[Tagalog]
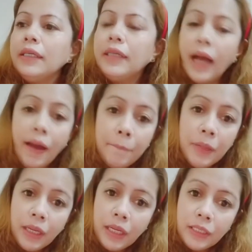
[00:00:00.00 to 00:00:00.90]

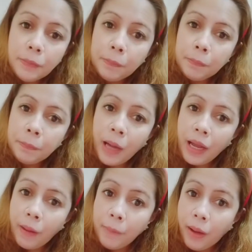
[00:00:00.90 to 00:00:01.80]
gamit
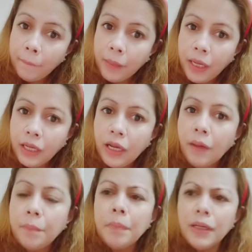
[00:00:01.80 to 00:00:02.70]
para pang
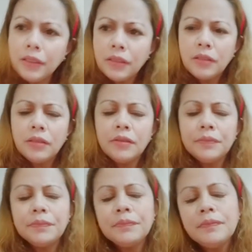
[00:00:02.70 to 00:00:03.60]
makeup. But, uh,
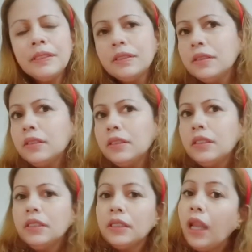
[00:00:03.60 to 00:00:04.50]

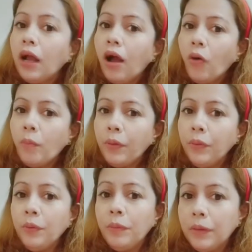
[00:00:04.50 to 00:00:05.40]
talaga ako
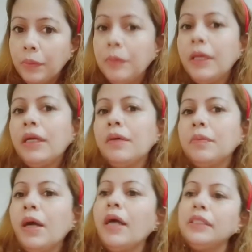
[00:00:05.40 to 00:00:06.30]
marunong
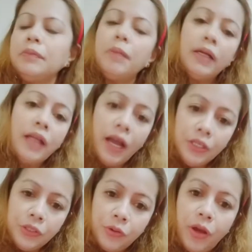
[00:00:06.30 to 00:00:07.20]
mag-makeup, guys. But,
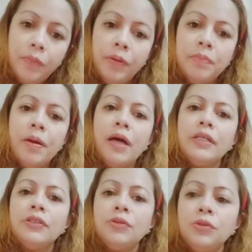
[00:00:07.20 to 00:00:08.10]
I try my
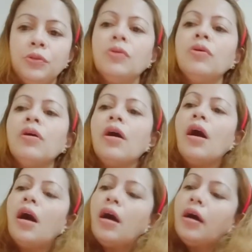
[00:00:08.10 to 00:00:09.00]
best to do.
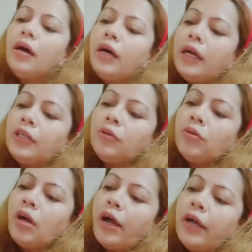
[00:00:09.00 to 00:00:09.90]

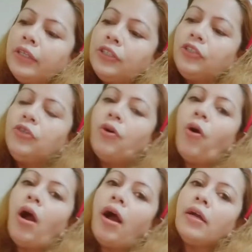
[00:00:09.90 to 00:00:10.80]
Eto, guys,
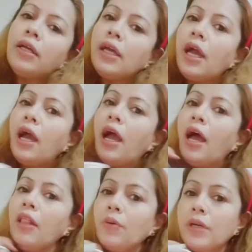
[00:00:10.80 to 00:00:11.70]
yung aking
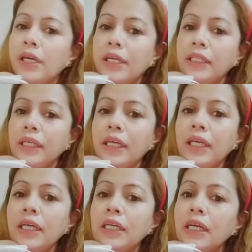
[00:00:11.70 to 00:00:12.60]
Hello
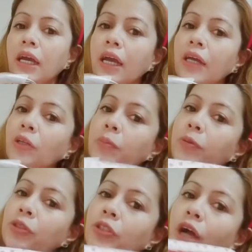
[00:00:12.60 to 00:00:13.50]
Kitty ito
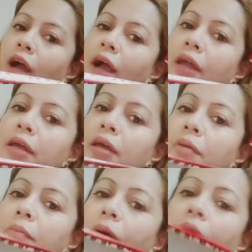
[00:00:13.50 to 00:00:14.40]
po siya ay
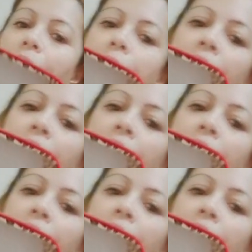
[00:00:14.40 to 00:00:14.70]
mga